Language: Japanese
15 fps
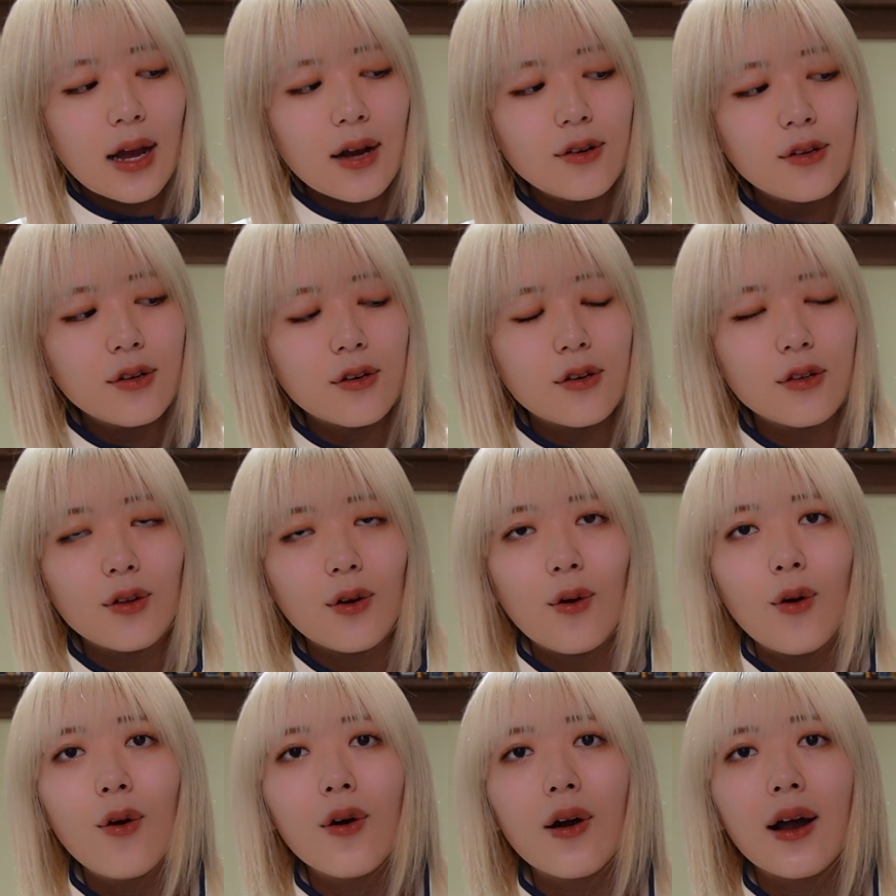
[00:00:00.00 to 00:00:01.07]
ラウール君の
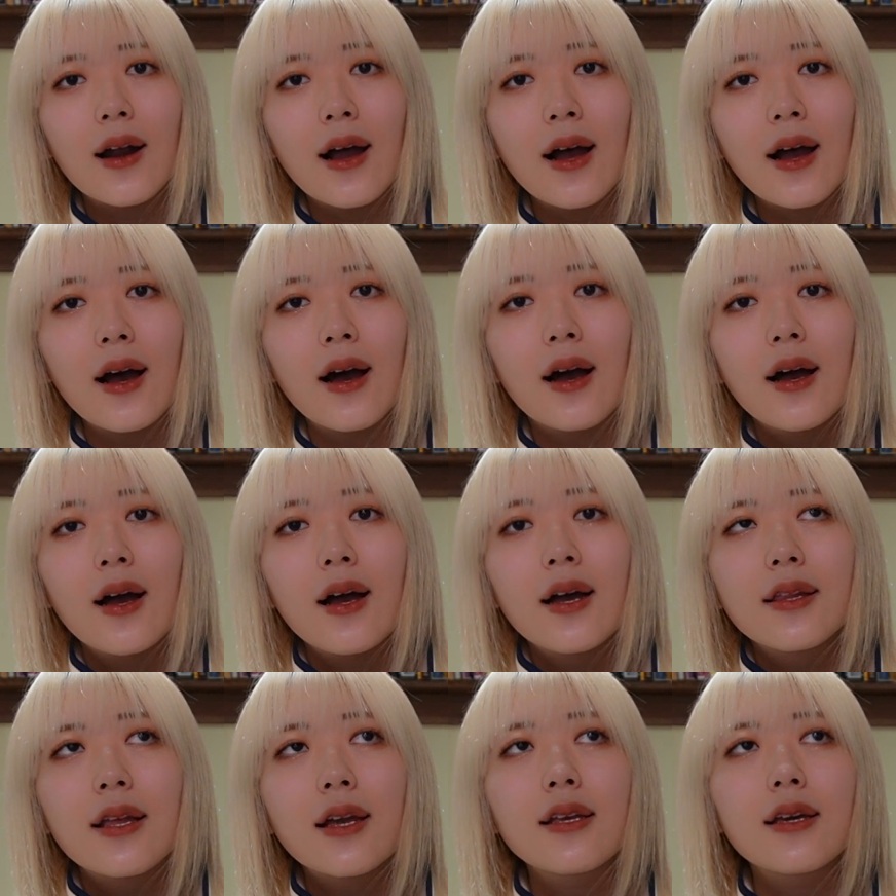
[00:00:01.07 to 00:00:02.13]
方から
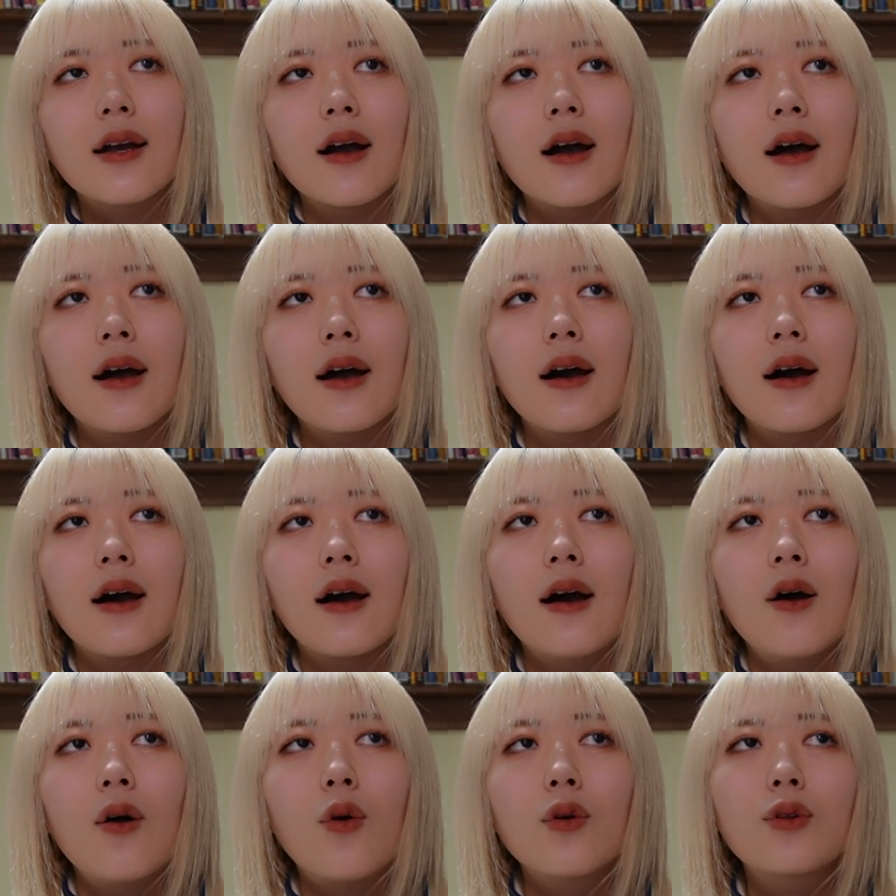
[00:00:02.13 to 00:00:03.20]
何か
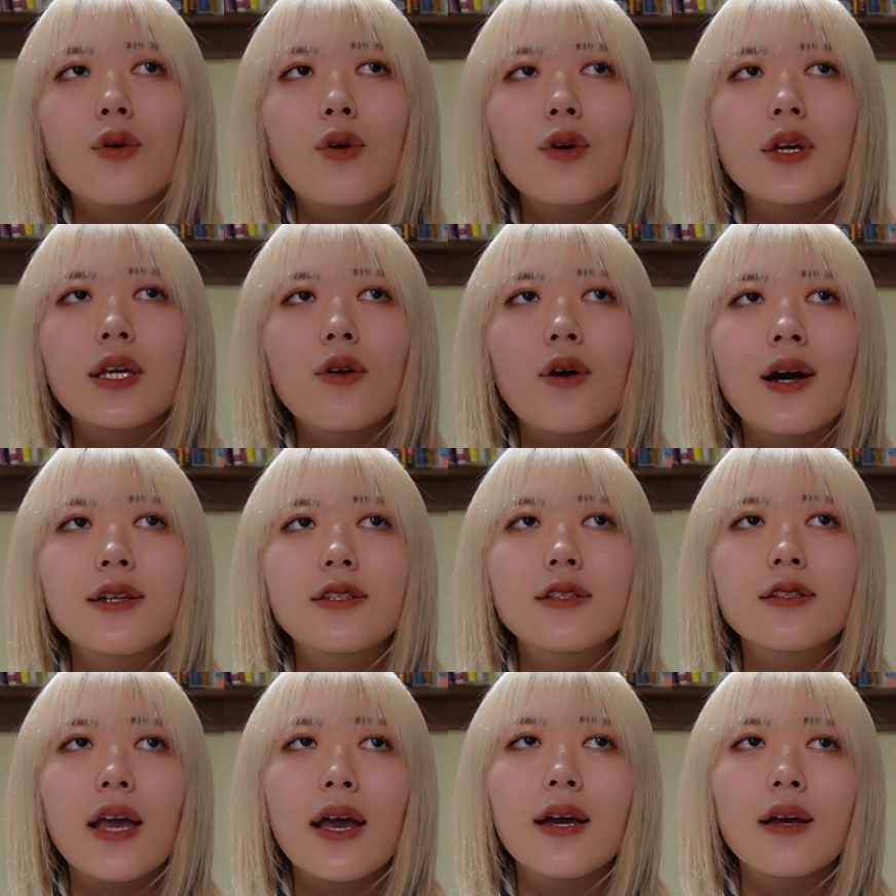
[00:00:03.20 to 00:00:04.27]
驚きの
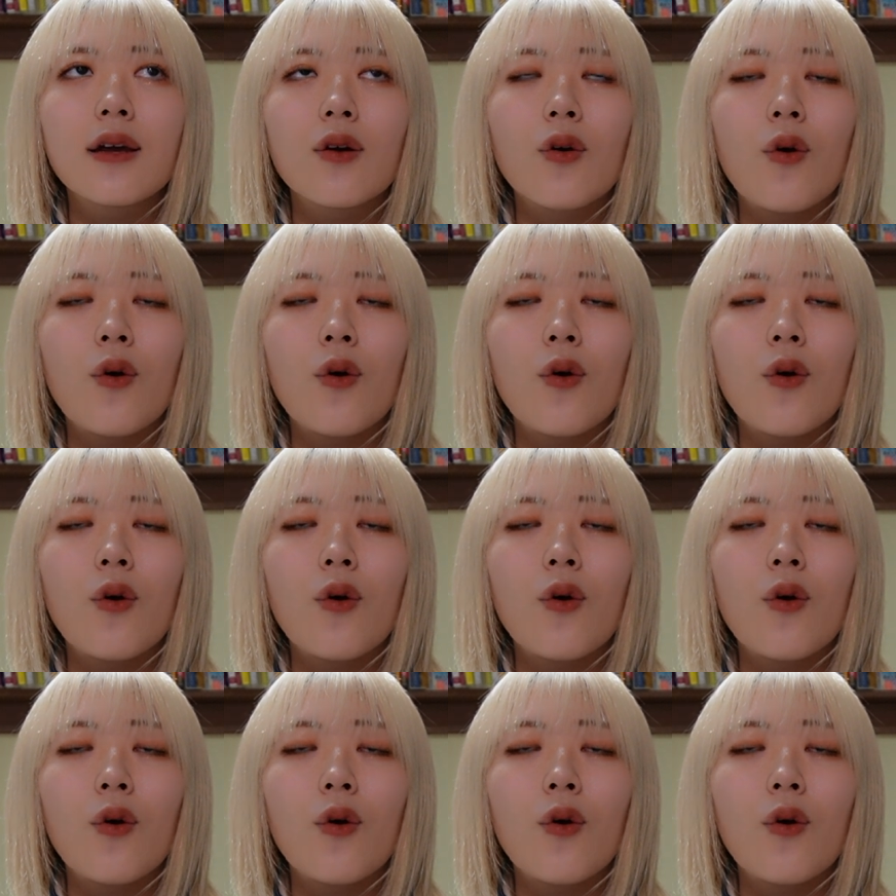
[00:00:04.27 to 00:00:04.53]
発言、